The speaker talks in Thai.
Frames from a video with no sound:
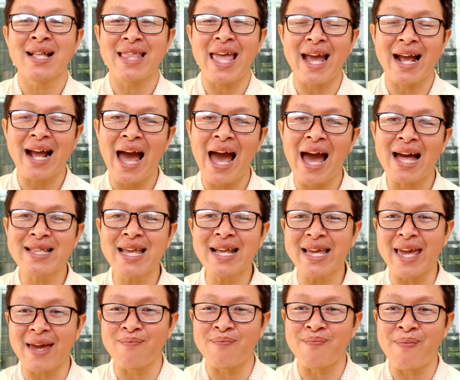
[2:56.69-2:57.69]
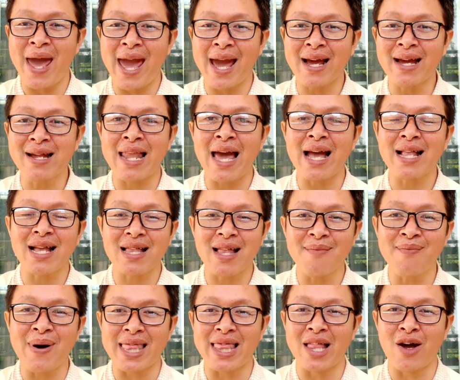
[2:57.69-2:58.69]
แต่การที่เก็บแบงค์และธน
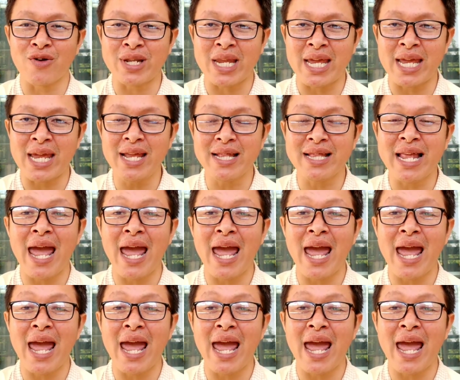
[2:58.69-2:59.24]
บัตรเหล่านี้